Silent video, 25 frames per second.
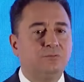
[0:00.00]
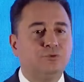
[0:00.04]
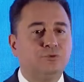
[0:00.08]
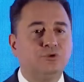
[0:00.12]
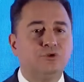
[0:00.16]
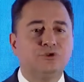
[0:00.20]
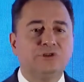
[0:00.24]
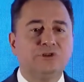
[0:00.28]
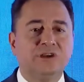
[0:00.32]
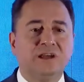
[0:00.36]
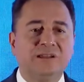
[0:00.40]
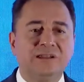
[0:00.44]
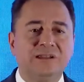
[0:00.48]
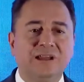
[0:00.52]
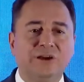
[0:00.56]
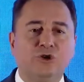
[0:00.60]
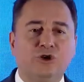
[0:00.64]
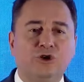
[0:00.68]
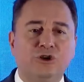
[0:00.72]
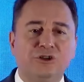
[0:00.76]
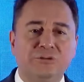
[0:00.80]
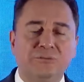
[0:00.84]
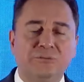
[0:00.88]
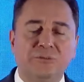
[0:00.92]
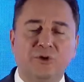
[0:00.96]
Bu ülkenin
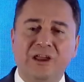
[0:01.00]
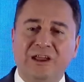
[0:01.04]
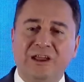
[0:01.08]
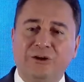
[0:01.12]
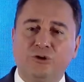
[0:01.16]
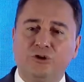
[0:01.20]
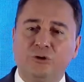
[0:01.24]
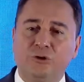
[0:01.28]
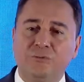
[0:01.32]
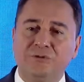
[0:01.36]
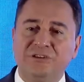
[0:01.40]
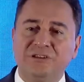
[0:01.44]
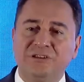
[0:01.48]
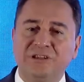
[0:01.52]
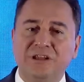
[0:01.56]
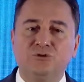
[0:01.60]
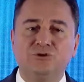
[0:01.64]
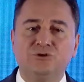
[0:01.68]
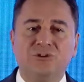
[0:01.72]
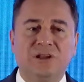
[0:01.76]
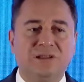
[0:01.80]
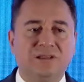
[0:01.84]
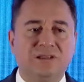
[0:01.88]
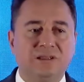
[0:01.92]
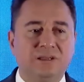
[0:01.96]
ekonomisini de
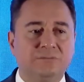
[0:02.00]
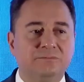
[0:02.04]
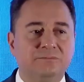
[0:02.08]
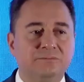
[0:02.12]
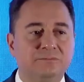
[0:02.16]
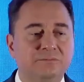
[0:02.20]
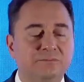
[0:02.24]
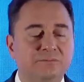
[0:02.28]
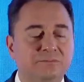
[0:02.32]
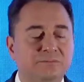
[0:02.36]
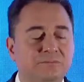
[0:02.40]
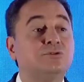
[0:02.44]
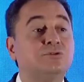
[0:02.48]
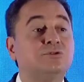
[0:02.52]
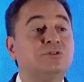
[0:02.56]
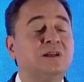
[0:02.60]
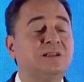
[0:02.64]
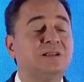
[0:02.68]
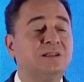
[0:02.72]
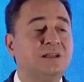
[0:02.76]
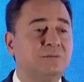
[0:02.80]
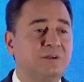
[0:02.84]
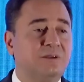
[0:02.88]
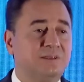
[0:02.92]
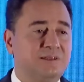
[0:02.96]
düzeltirim.
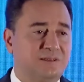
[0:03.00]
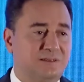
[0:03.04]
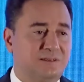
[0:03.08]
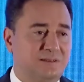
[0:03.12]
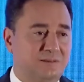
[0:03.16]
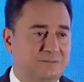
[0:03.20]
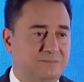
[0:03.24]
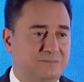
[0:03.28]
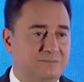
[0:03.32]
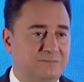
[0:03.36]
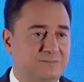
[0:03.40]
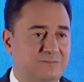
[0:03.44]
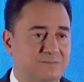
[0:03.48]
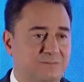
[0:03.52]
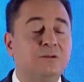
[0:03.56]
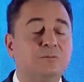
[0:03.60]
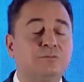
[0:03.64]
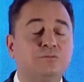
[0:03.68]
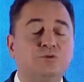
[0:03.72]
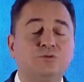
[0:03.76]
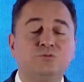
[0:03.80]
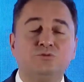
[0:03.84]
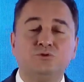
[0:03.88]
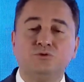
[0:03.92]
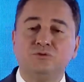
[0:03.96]
Düzeltemezsin.
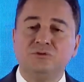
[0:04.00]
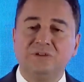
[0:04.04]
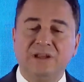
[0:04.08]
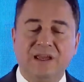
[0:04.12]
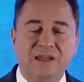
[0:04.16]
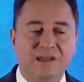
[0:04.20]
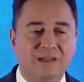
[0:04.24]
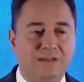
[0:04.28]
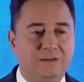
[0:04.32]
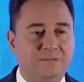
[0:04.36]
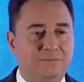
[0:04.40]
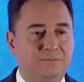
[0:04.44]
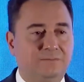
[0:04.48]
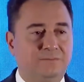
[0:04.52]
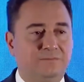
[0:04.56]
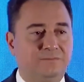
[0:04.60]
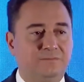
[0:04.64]
Mümkün değil.